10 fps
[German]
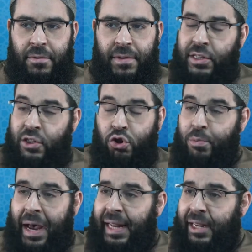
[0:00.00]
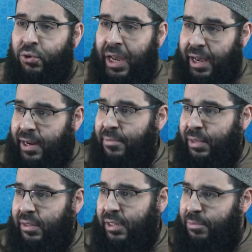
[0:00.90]
wenn es nicht um Halal und Haram
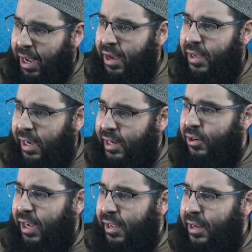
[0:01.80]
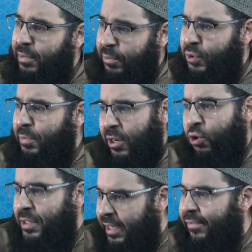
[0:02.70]
geht, ja, im Halal Haram, da muss man ja
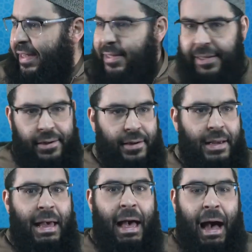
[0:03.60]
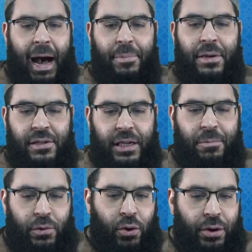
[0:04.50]
konsequent sein. Ja. Aber es
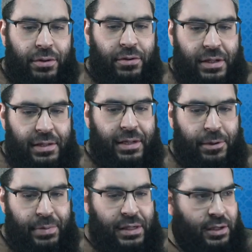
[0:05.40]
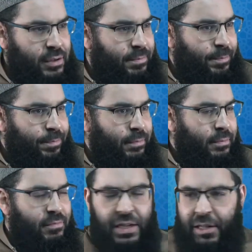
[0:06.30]
gibt Leute, die sind halt ein bisschen,
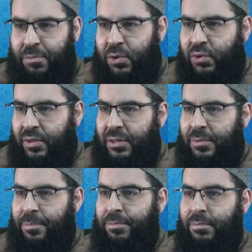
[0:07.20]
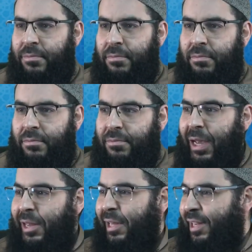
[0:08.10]
wie nennt man sowas?
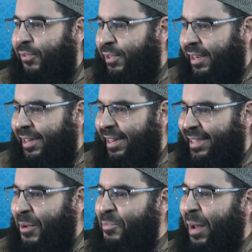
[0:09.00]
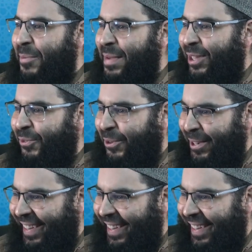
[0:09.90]
Allah hilft der Heilig, temperamentvoller,